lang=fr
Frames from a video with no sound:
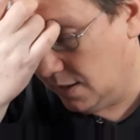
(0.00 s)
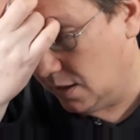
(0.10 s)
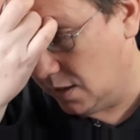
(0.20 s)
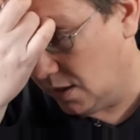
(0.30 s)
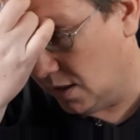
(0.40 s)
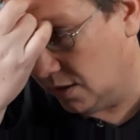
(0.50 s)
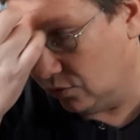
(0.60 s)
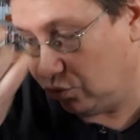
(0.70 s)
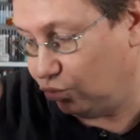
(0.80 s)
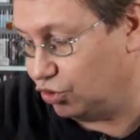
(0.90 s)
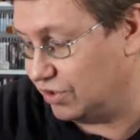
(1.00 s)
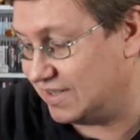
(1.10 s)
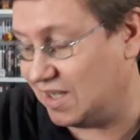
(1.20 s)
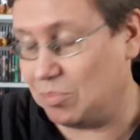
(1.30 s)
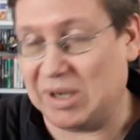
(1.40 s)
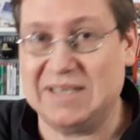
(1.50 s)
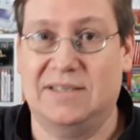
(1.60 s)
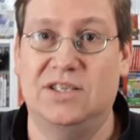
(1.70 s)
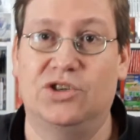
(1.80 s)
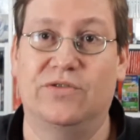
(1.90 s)
Euh, du coup, je ne sais pas
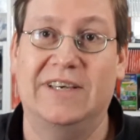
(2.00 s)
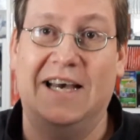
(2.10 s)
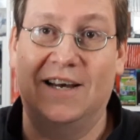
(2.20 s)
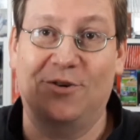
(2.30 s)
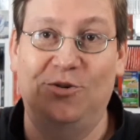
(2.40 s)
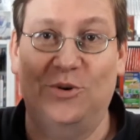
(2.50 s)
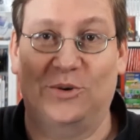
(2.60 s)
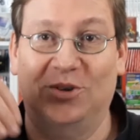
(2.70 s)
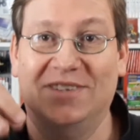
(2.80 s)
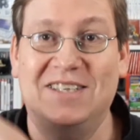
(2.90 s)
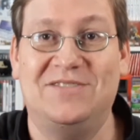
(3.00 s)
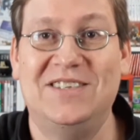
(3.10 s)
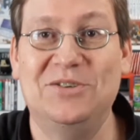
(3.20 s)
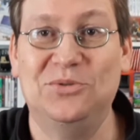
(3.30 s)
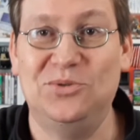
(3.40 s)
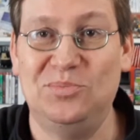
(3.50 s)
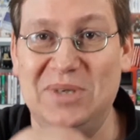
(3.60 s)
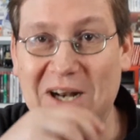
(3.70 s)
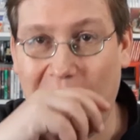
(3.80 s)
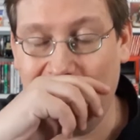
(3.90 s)
si je vais inclure dans cette vidéo du
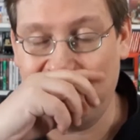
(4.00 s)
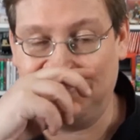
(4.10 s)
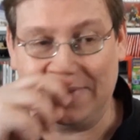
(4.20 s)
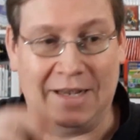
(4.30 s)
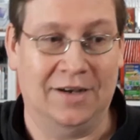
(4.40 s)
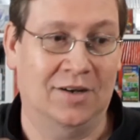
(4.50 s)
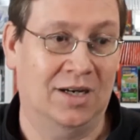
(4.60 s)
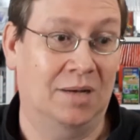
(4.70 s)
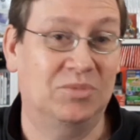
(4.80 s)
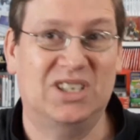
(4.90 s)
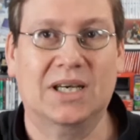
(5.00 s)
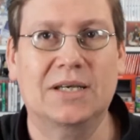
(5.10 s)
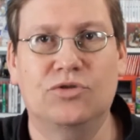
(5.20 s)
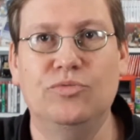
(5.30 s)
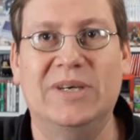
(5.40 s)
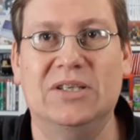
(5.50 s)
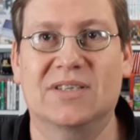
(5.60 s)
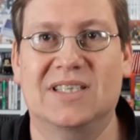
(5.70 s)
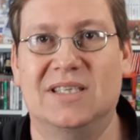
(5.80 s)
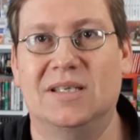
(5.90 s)
bilan euh, un petit résumé de ce qui s'est